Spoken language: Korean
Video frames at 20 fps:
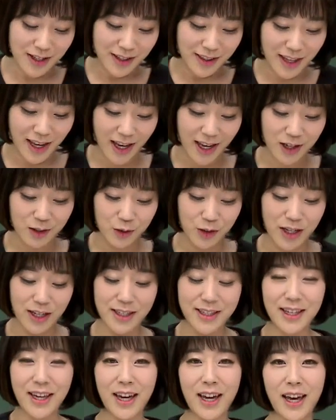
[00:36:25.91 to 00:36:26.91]
네, 우리
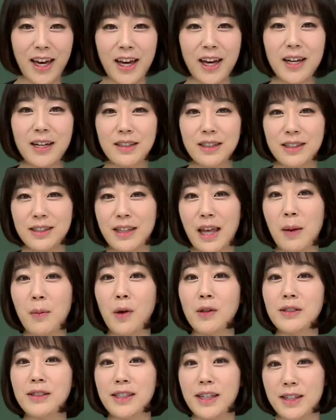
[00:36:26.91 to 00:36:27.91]
이제 그 네
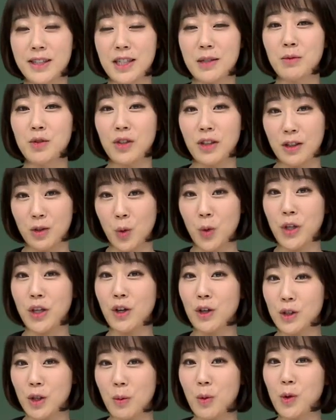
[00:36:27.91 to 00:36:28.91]
번째 지문 또
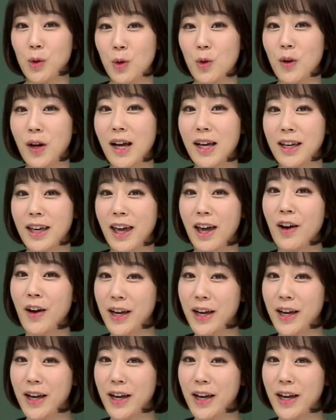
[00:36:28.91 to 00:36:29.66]
이어서 보도록 할게요.